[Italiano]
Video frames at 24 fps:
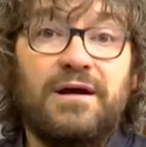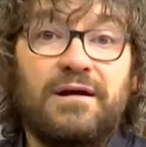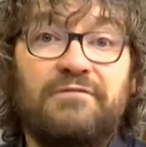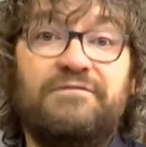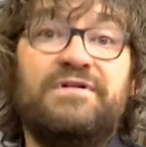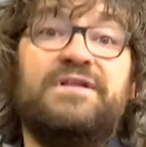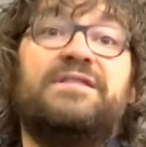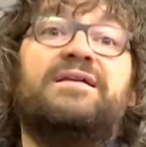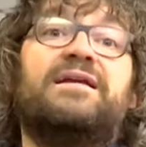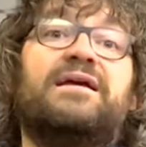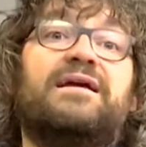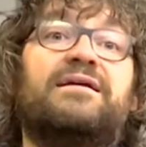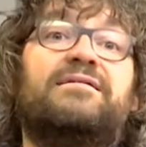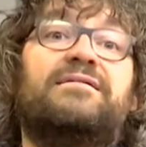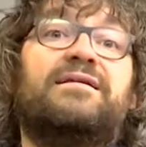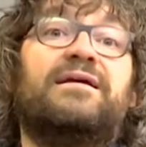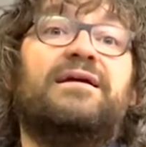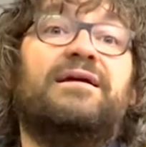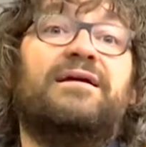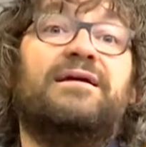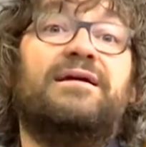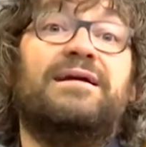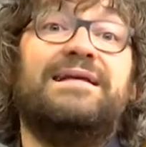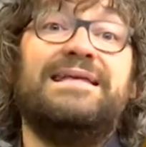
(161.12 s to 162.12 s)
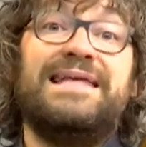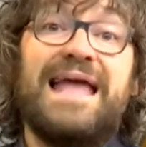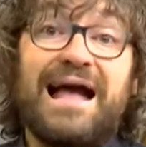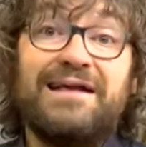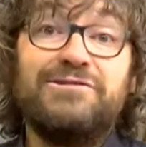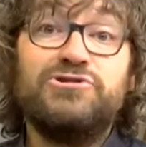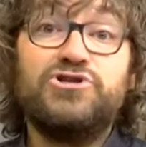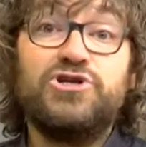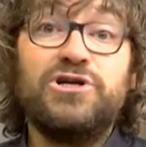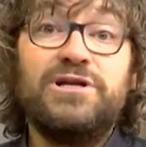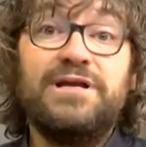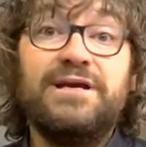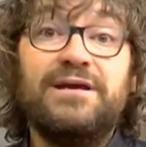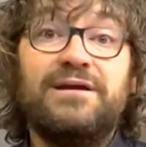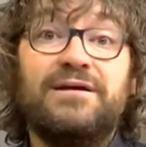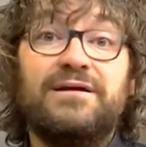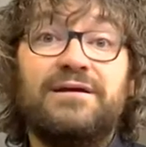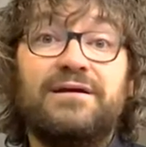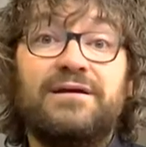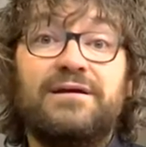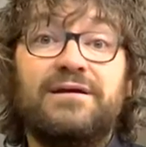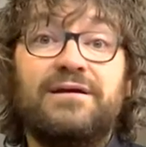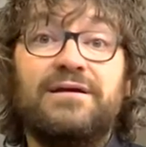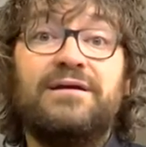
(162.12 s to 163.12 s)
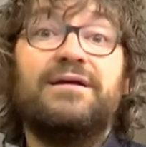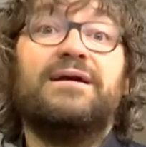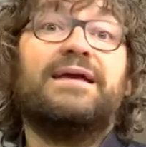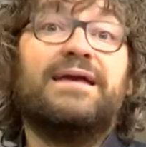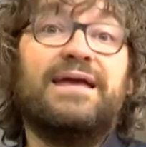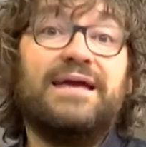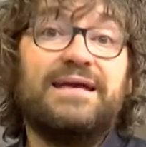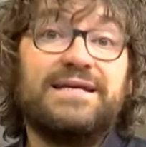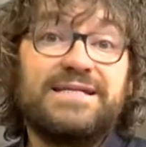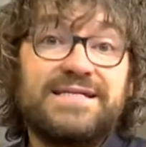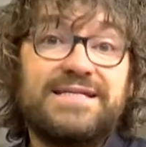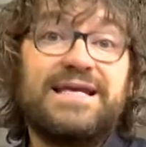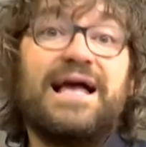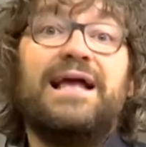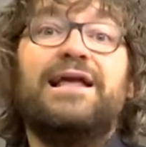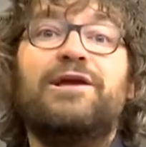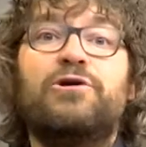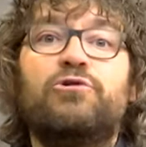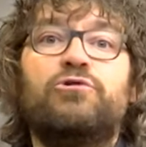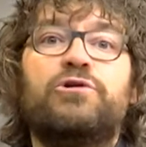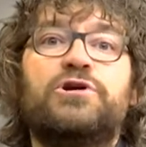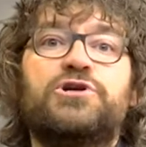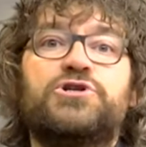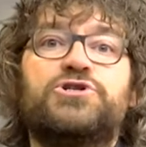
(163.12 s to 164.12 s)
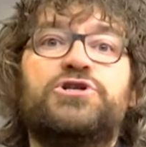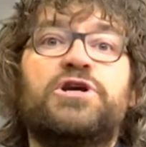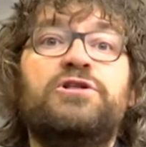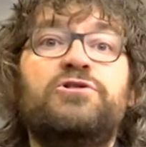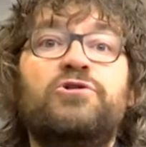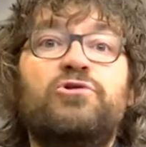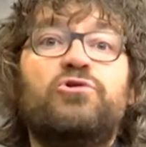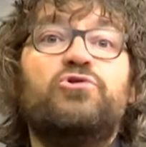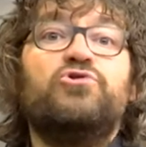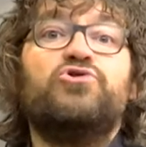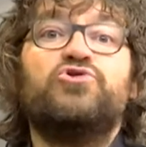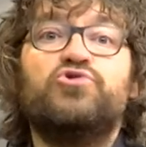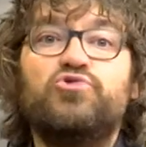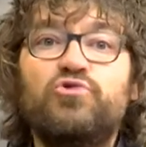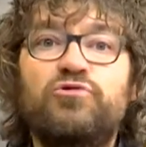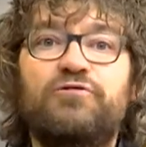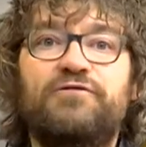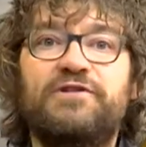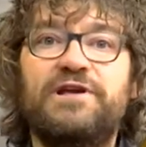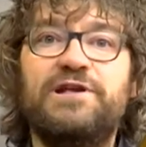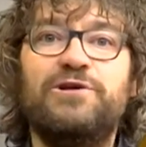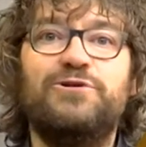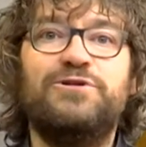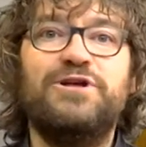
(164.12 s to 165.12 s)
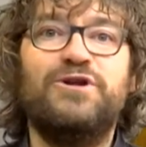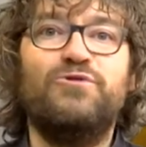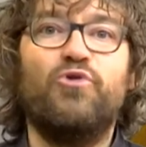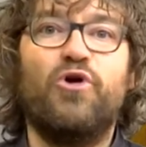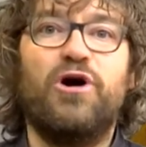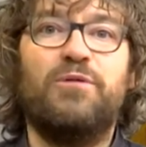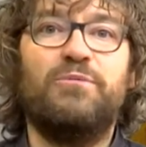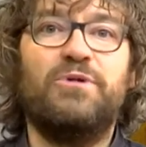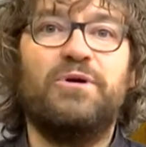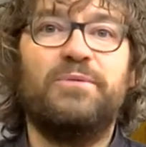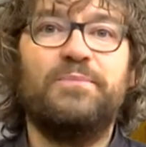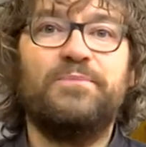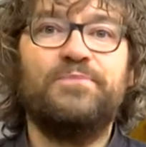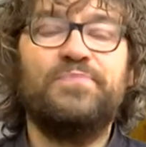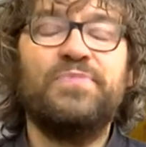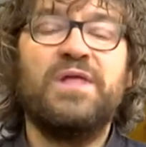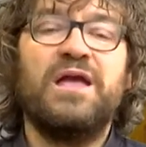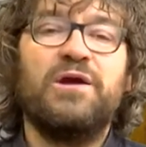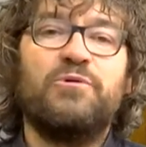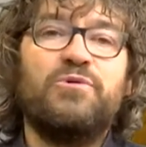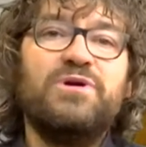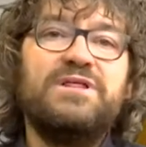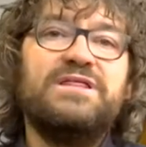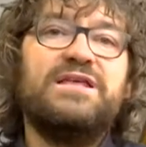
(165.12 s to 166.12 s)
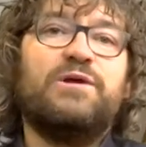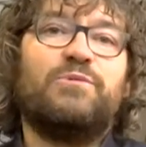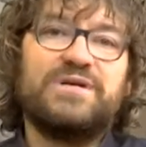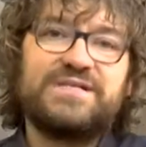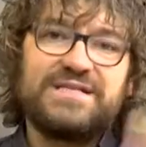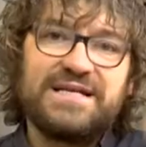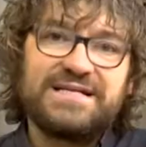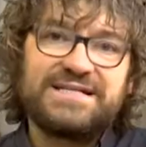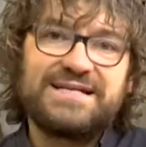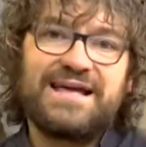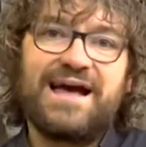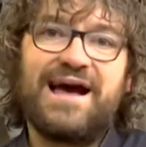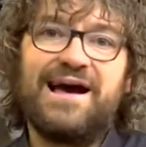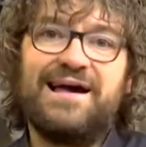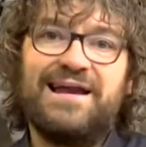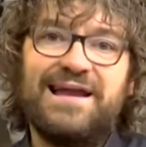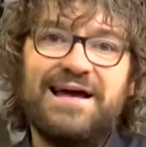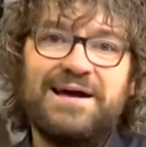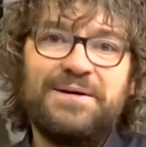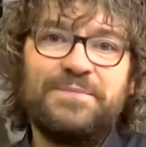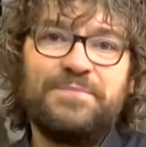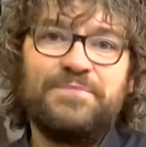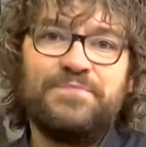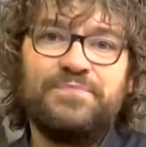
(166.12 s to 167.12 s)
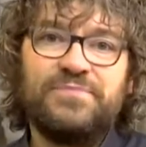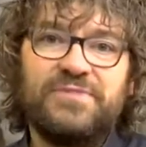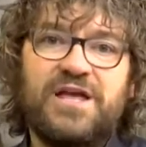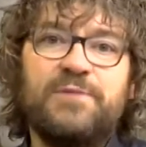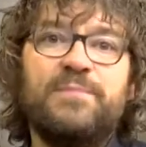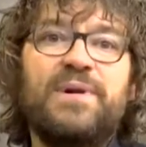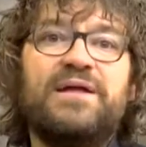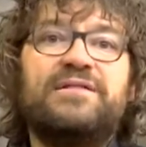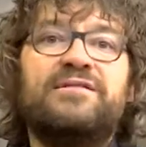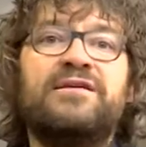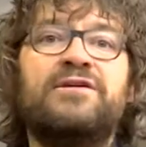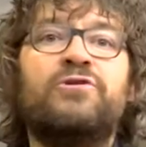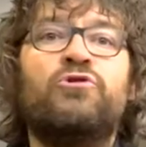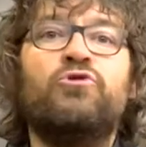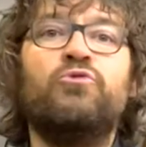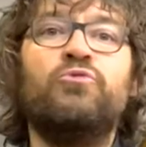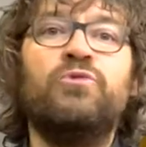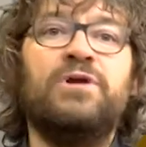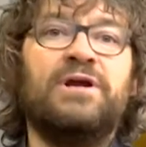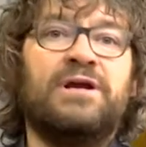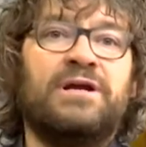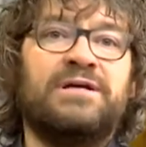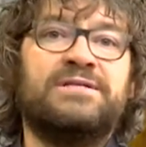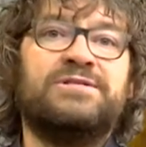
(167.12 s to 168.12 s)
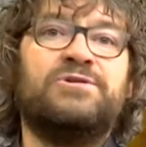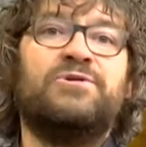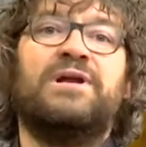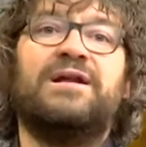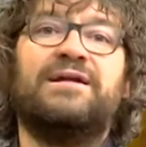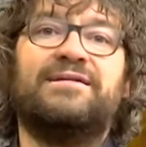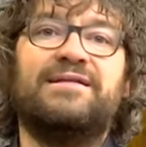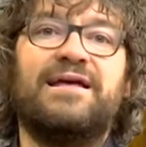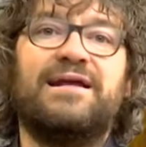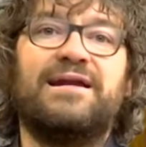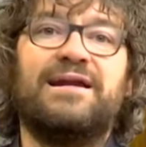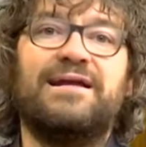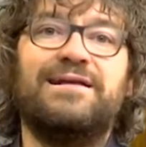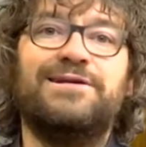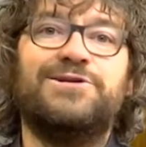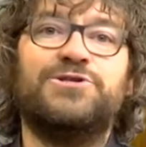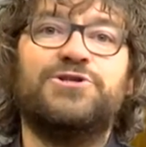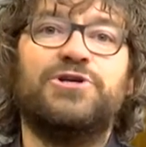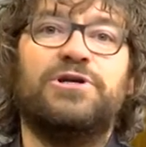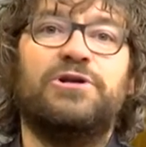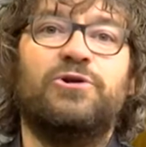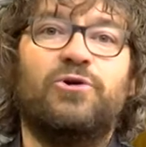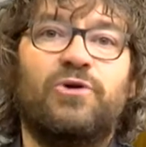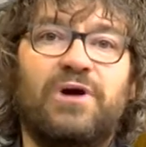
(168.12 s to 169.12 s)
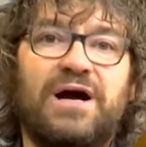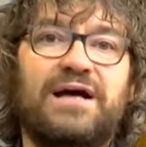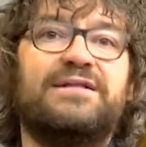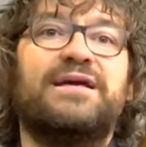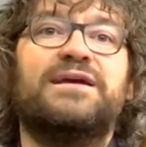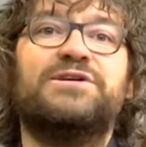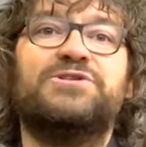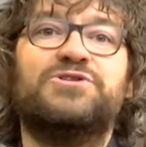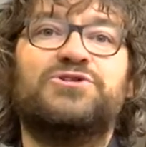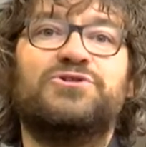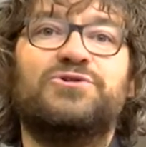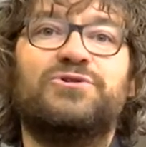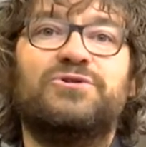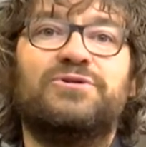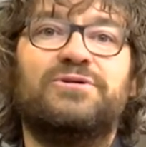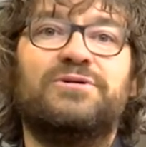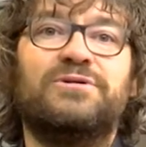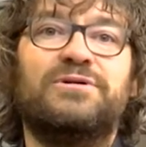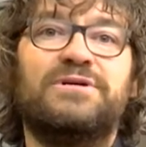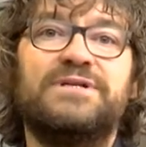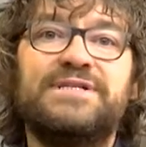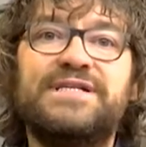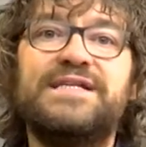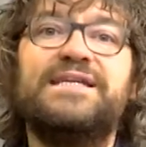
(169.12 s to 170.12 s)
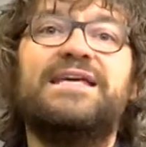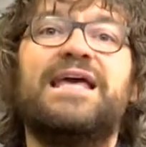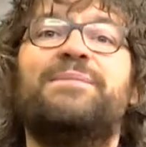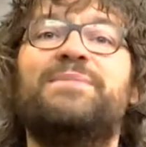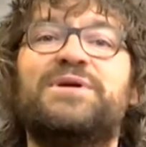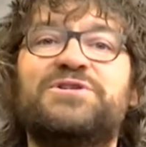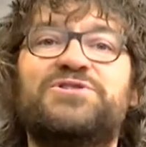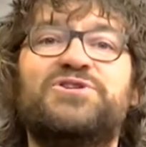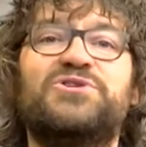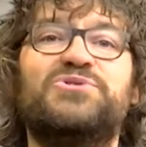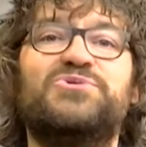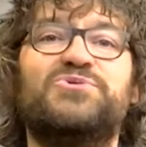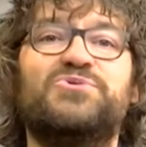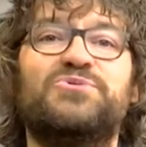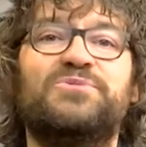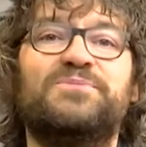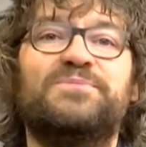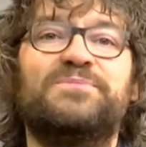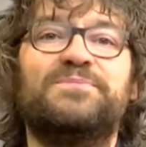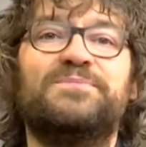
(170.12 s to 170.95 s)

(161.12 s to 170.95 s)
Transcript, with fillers: vedrete gli angeli che salgono e scendono sul figlio dell'uomo. Quindi questa scala che mette in comunicazione la terra e il cielo adesso si chiama Gesù.